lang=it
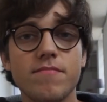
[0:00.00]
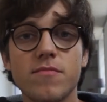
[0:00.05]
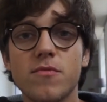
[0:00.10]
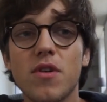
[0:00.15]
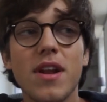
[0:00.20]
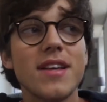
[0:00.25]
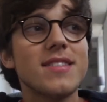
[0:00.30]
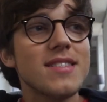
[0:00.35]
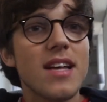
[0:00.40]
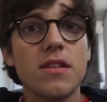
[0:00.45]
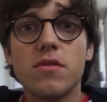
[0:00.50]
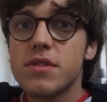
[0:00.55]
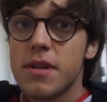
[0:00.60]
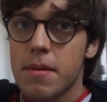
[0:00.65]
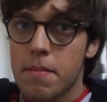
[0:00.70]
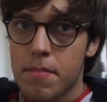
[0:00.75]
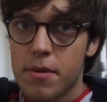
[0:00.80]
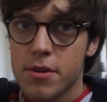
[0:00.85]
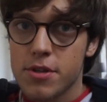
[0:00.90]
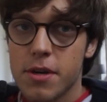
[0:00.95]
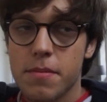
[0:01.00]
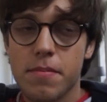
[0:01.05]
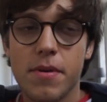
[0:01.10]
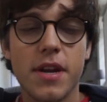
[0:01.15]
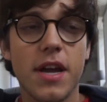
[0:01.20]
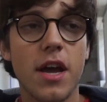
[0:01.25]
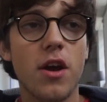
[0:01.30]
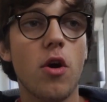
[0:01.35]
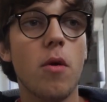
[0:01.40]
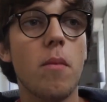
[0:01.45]
non è stato semplice
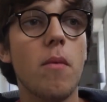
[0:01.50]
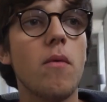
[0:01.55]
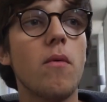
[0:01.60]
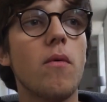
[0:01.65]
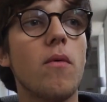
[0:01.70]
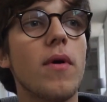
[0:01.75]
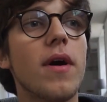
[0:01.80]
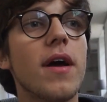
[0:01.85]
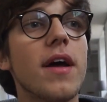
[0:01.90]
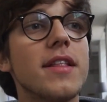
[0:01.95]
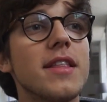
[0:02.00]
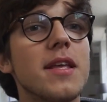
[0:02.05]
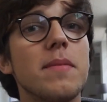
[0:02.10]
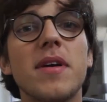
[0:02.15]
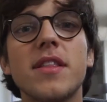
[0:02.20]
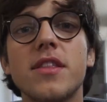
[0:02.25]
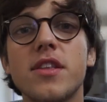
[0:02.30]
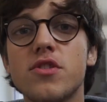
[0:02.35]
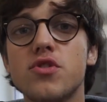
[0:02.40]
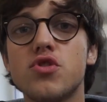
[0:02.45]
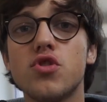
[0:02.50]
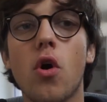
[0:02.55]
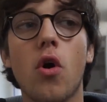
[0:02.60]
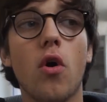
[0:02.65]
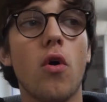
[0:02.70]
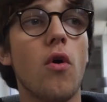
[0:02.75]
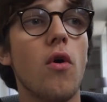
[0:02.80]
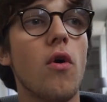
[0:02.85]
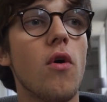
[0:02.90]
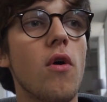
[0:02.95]
perché comunque ti metti in
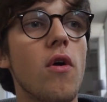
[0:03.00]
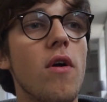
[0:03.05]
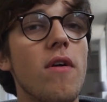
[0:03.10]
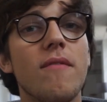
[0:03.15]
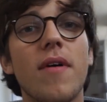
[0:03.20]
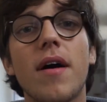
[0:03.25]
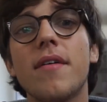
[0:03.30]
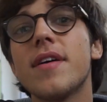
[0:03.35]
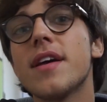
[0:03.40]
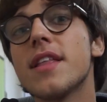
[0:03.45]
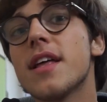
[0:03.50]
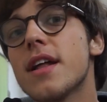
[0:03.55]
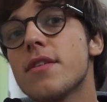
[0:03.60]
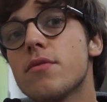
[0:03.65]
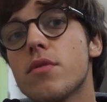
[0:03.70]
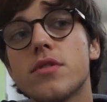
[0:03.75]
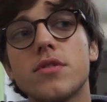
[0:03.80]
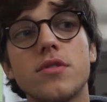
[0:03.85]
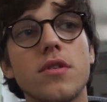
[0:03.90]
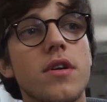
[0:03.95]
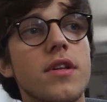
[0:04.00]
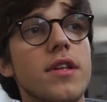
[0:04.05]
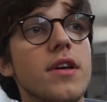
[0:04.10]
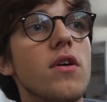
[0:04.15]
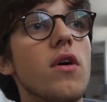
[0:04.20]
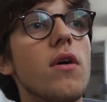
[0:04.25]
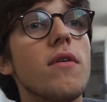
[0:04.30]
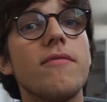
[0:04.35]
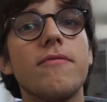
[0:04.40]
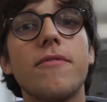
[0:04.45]
gioco, vai via dalla tua zona di
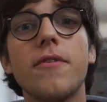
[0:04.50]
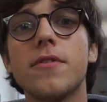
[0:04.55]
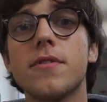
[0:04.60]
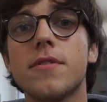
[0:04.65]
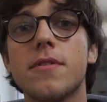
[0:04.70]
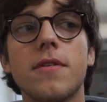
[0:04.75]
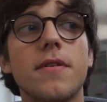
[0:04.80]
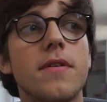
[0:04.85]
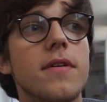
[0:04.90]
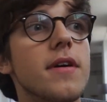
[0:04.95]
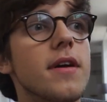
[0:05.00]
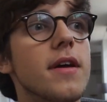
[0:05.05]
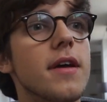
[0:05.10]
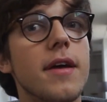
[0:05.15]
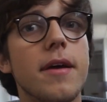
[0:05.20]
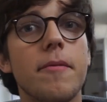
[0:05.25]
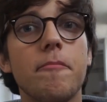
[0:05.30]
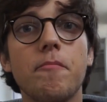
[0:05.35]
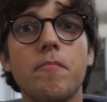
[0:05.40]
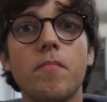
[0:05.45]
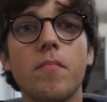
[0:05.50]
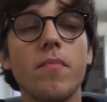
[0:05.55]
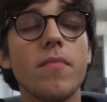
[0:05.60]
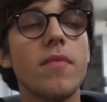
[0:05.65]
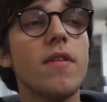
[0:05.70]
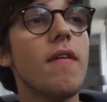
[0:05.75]
comfort e, ehm,